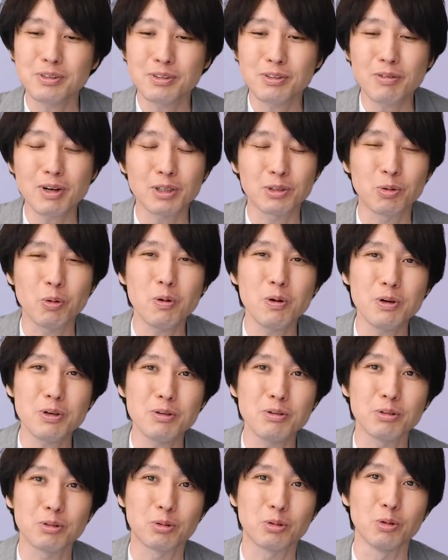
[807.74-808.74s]
はどう
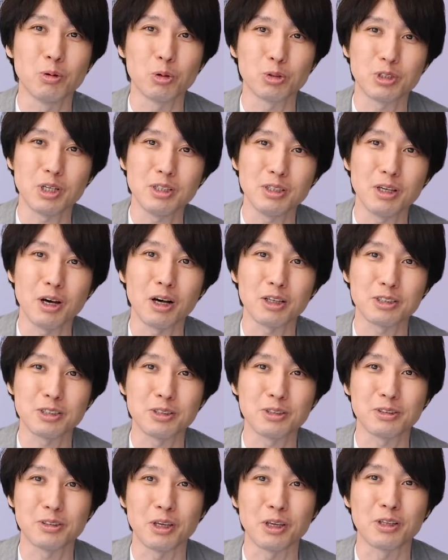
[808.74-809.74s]
いう路線に
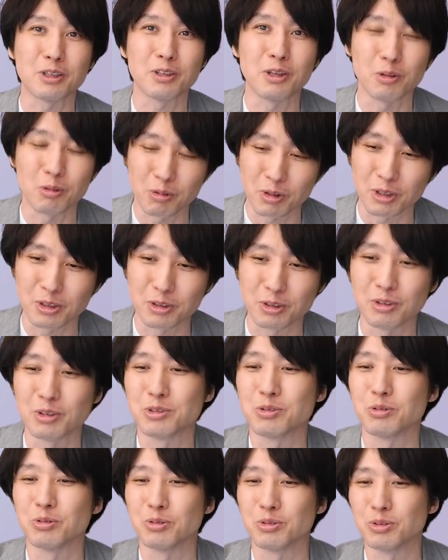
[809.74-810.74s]
走っていってるのかっていうの
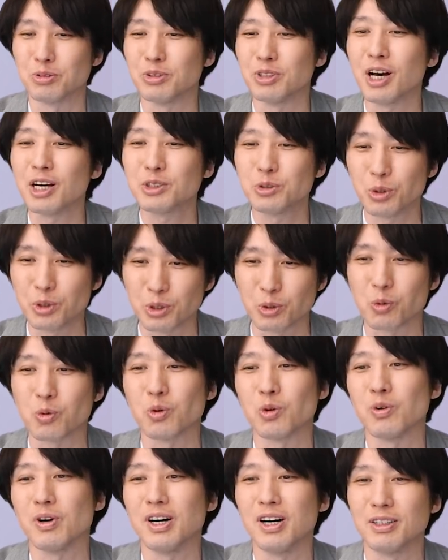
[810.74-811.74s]
はちょっと謎いと
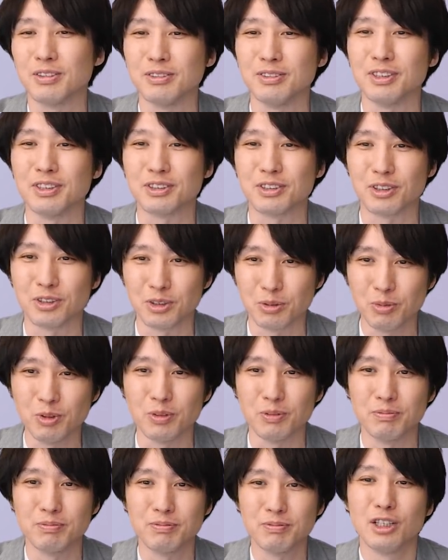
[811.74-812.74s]
ころはあるんですけれど
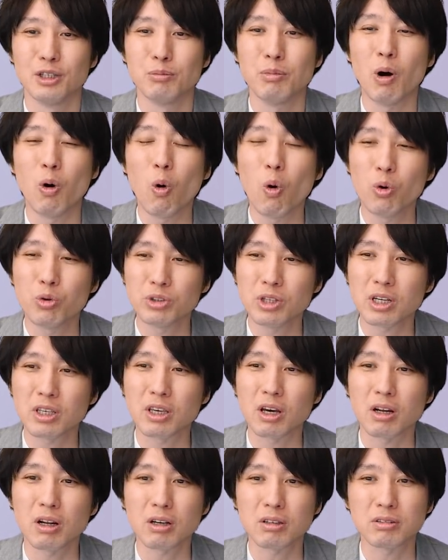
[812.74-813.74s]
もまあ、豊富な
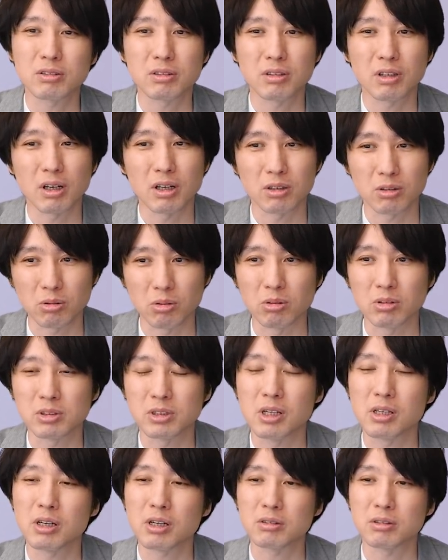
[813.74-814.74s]
キャラクターと
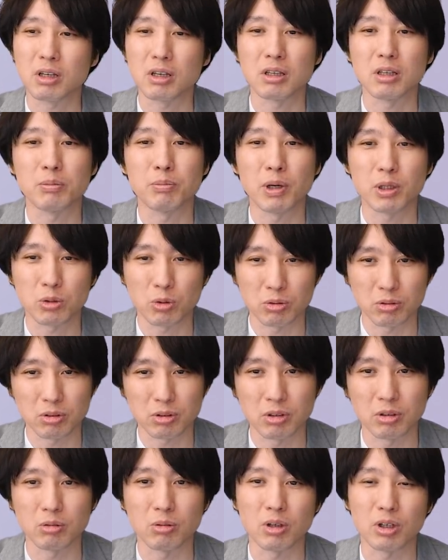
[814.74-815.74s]
戦略的なバトルっ
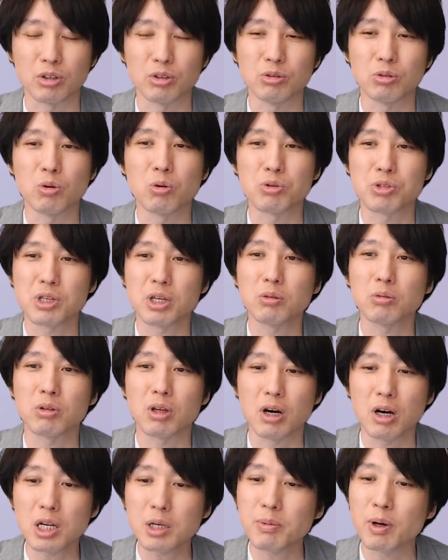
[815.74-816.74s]
ていうのが融合したの
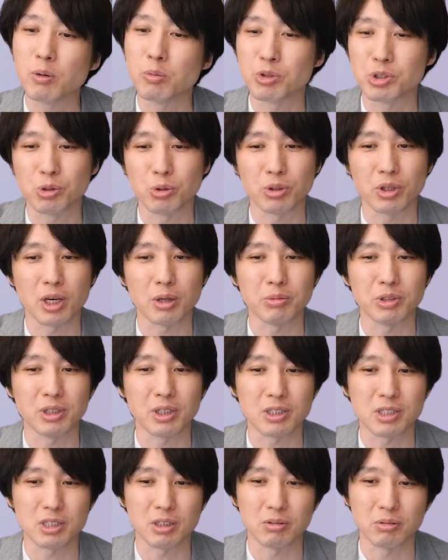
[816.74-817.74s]
であれば面白いゲームに
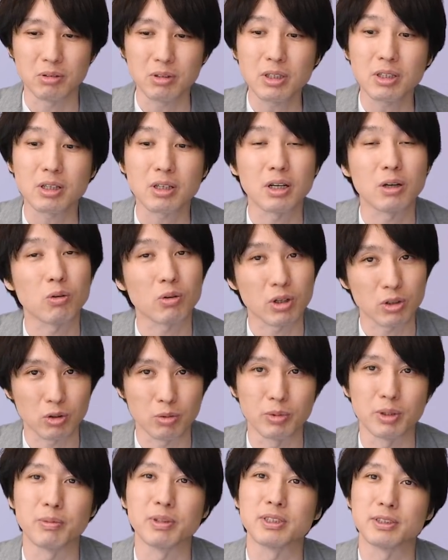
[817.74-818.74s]
なっちゃうのではなかろうかと
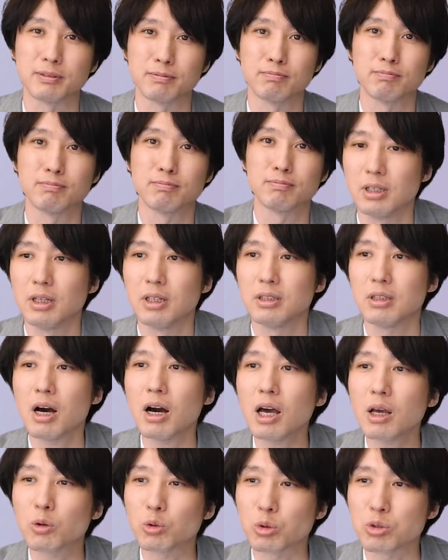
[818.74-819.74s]
思います。
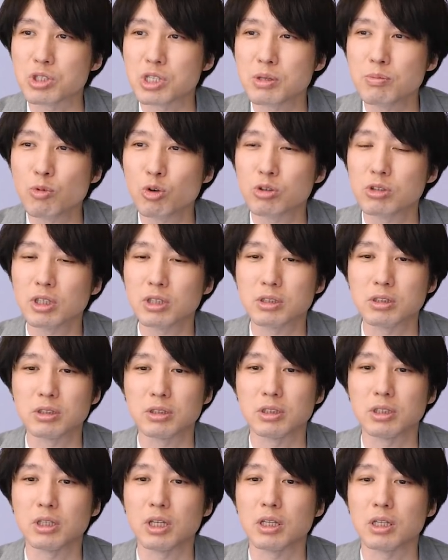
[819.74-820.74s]
長いこと沈黙が
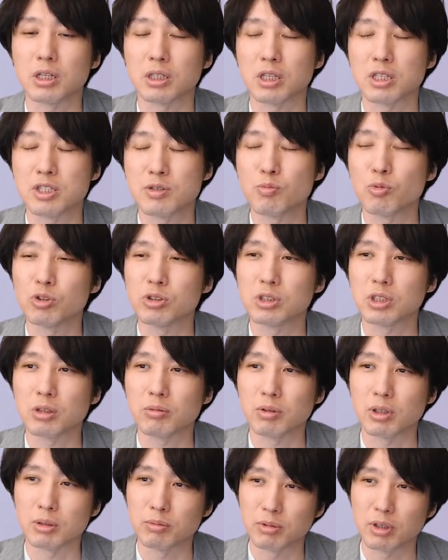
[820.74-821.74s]
続いていた
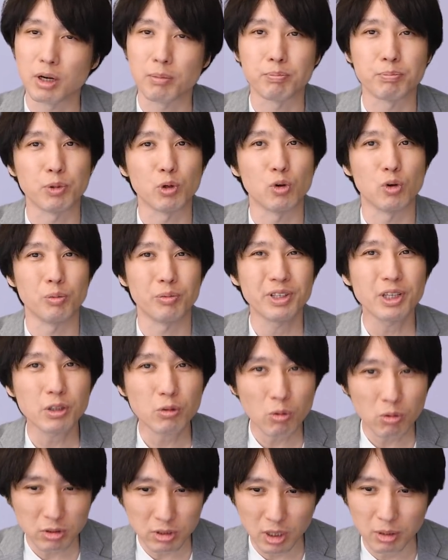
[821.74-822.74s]
デジモンサバイブ発表おめで
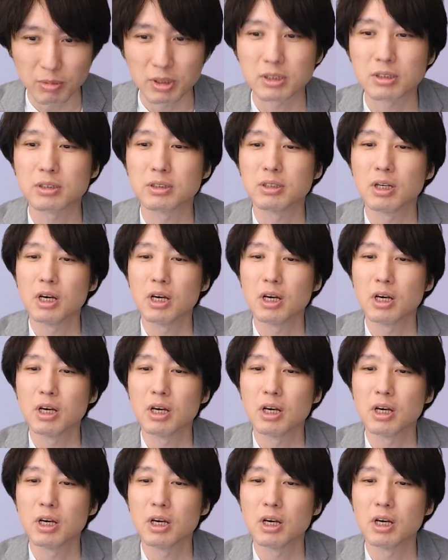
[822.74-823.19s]
とうございます。